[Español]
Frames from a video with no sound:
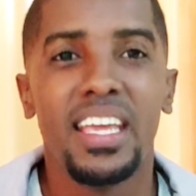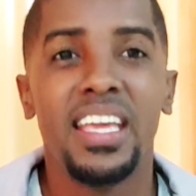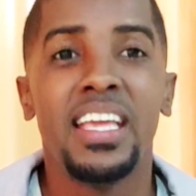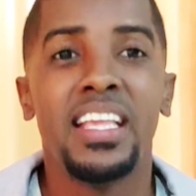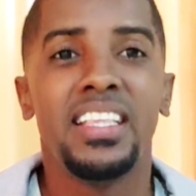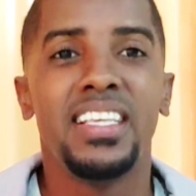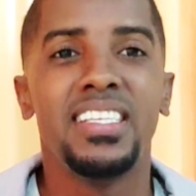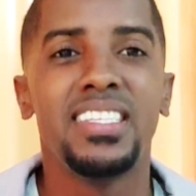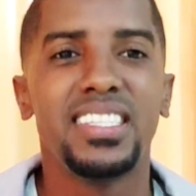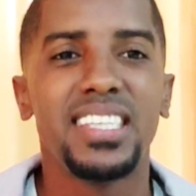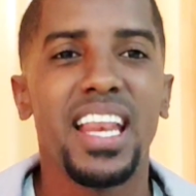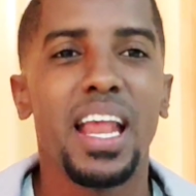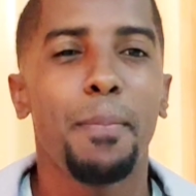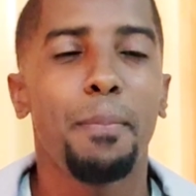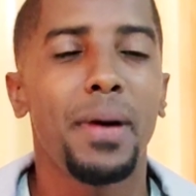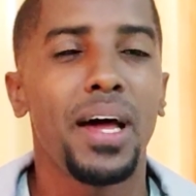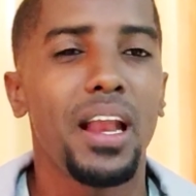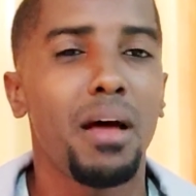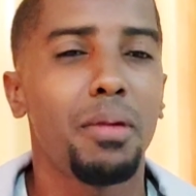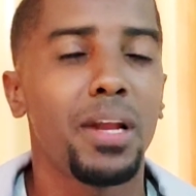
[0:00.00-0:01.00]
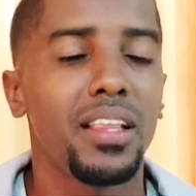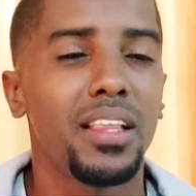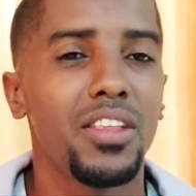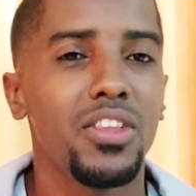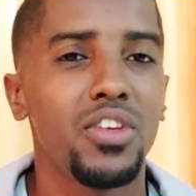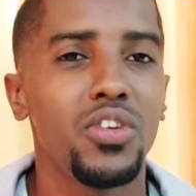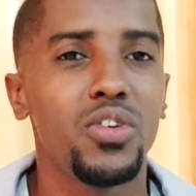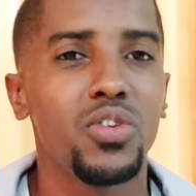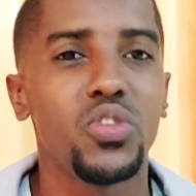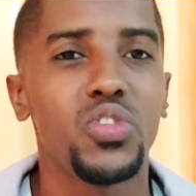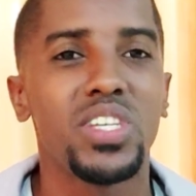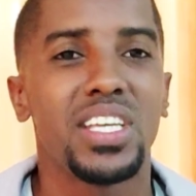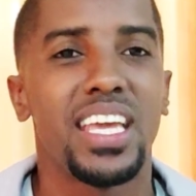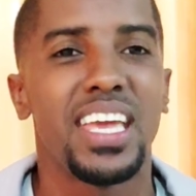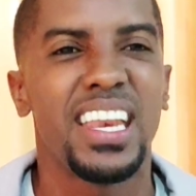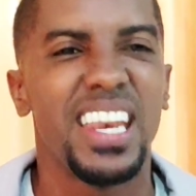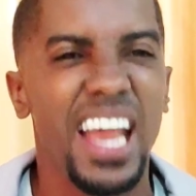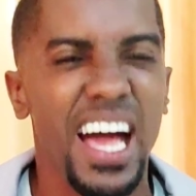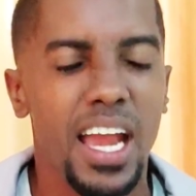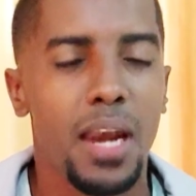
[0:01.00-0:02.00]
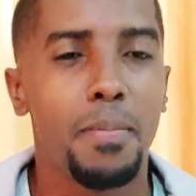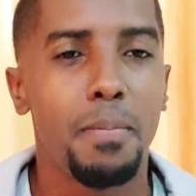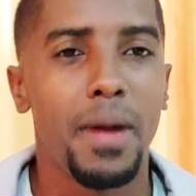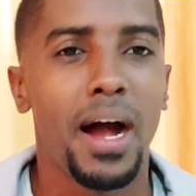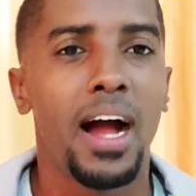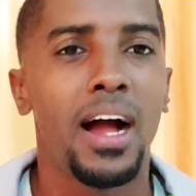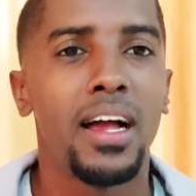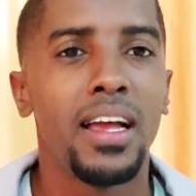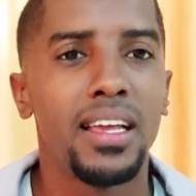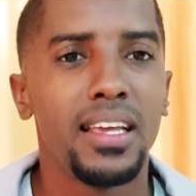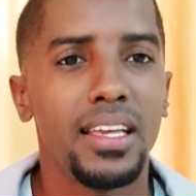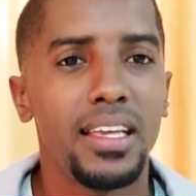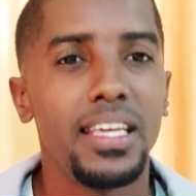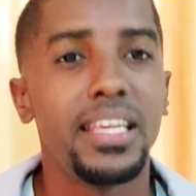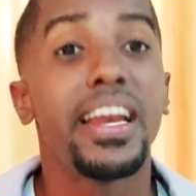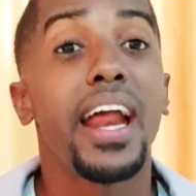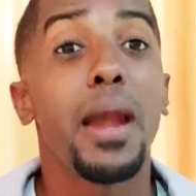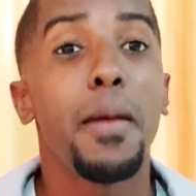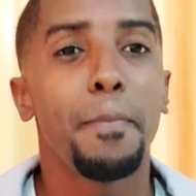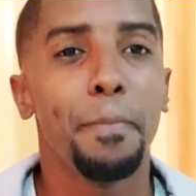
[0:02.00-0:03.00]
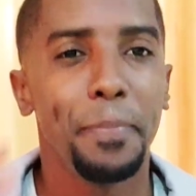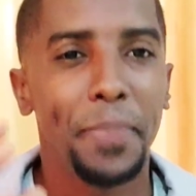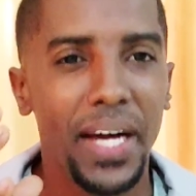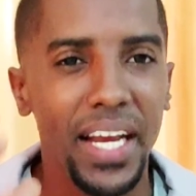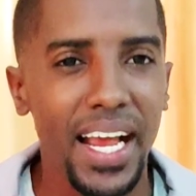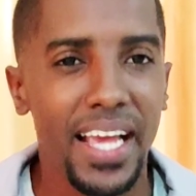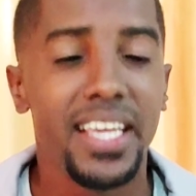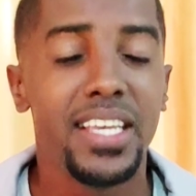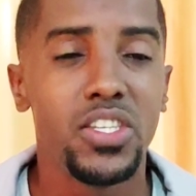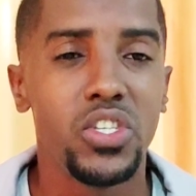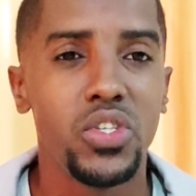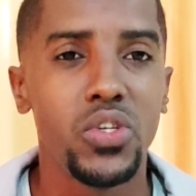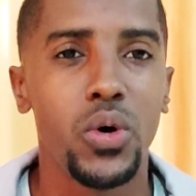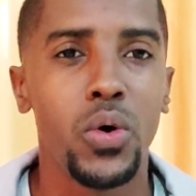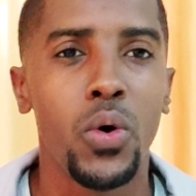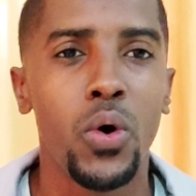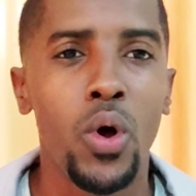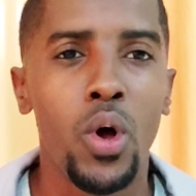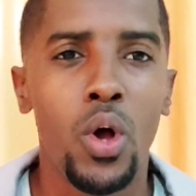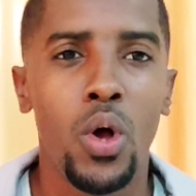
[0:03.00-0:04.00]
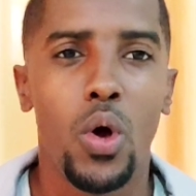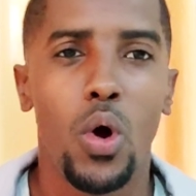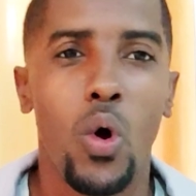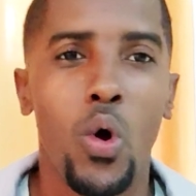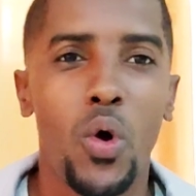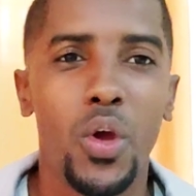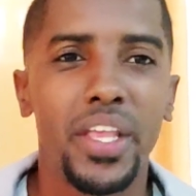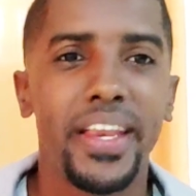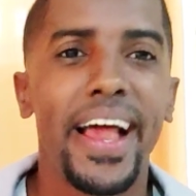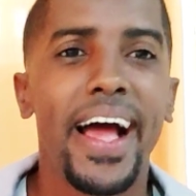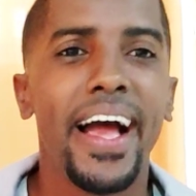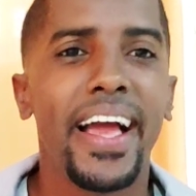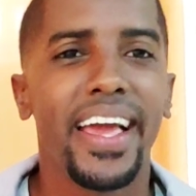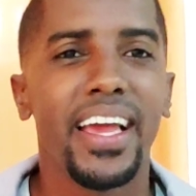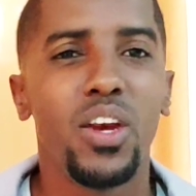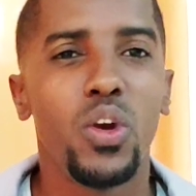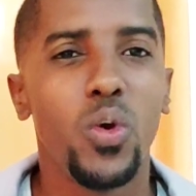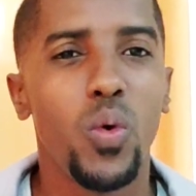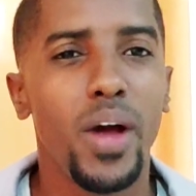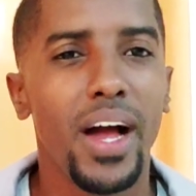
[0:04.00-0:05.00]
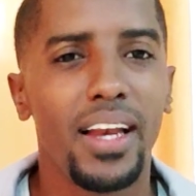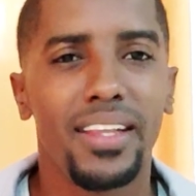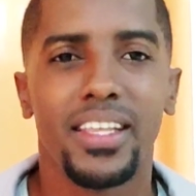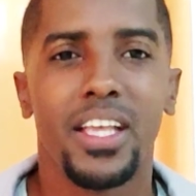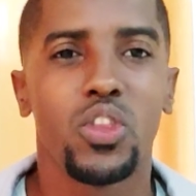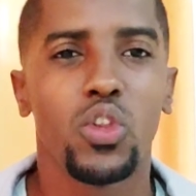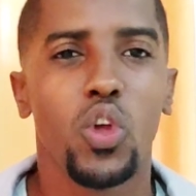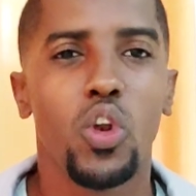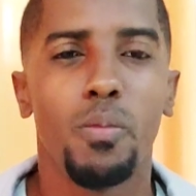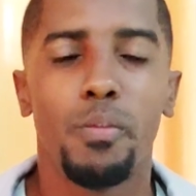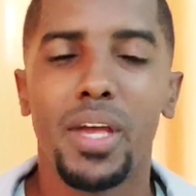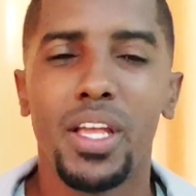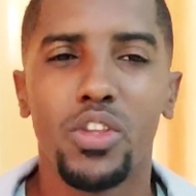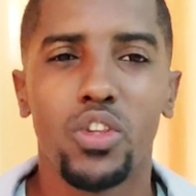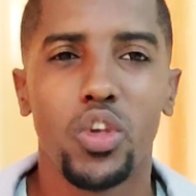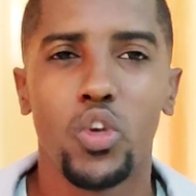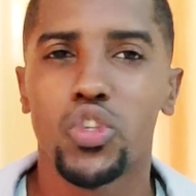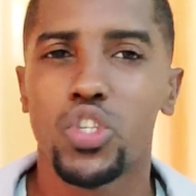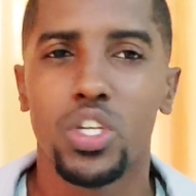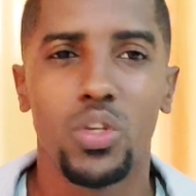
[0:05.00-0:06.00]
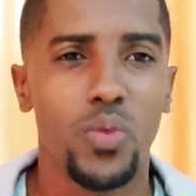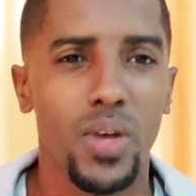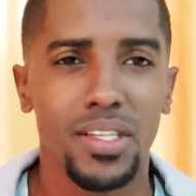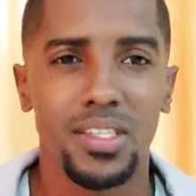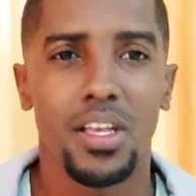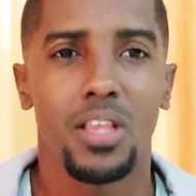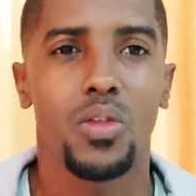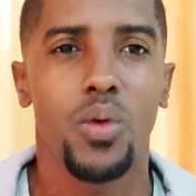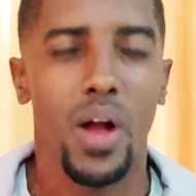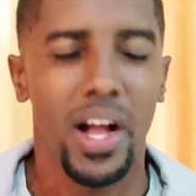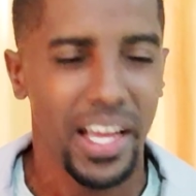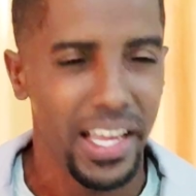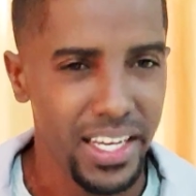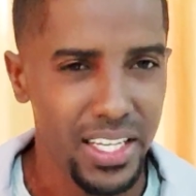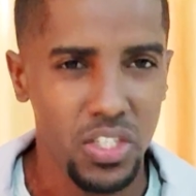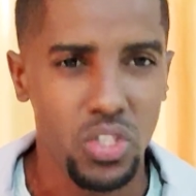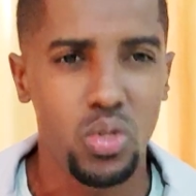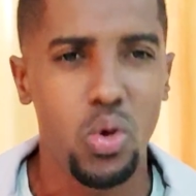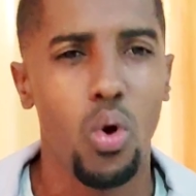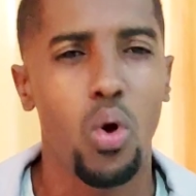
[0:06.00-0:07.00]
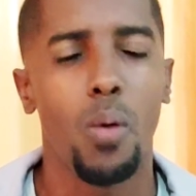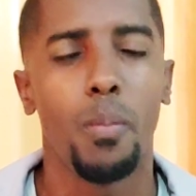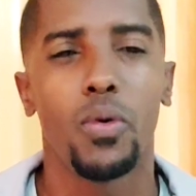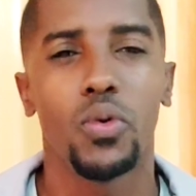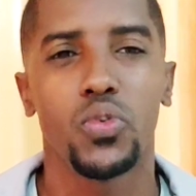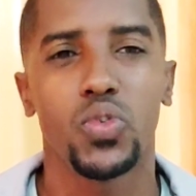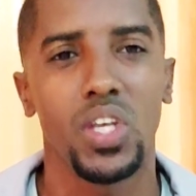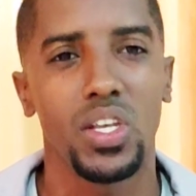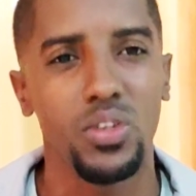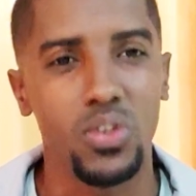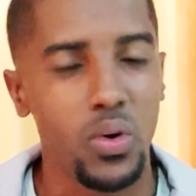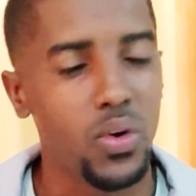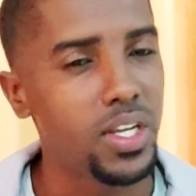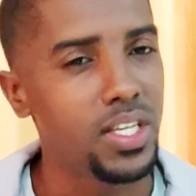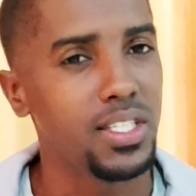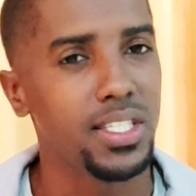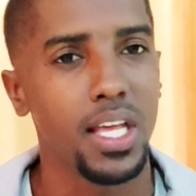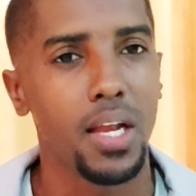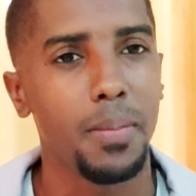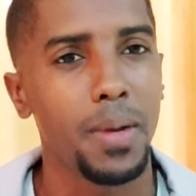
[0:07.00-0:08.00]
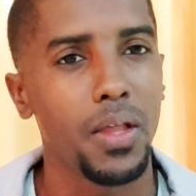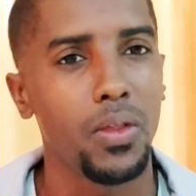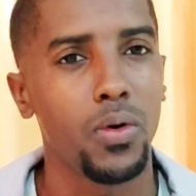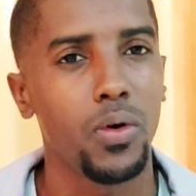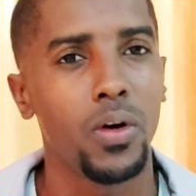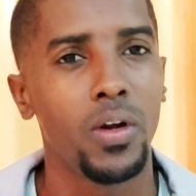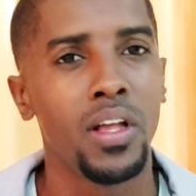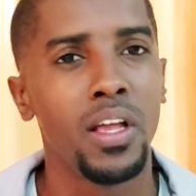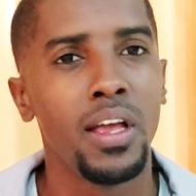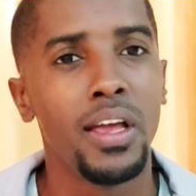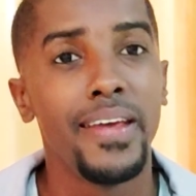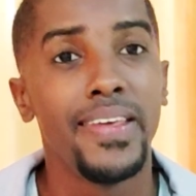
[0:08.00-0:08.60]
Y dice la palabra de Dios que el alma irá al paraíso o irá a aquel lugar de tormento si no aceptó a Cristo como Señor y Salvador.